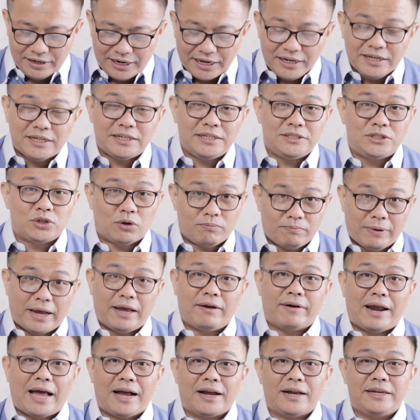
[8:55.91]
นั่นคือจดหมา
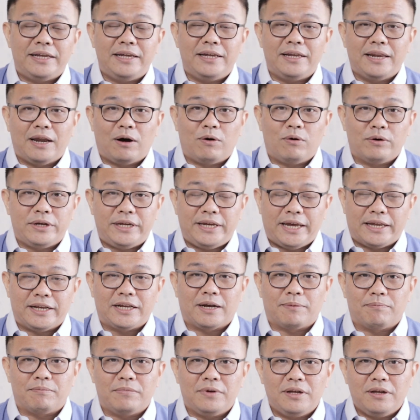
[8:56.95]
ยรักที่เราเขียน
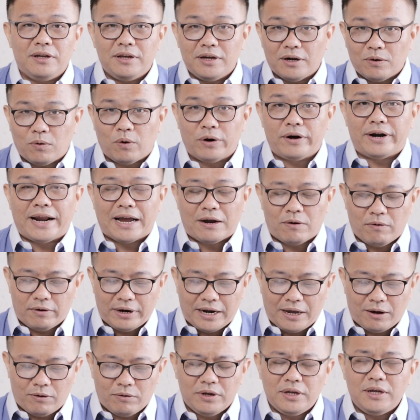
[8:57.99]
กับคนรักของ
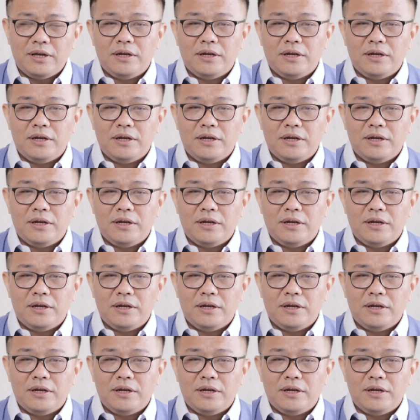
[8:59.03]
เรา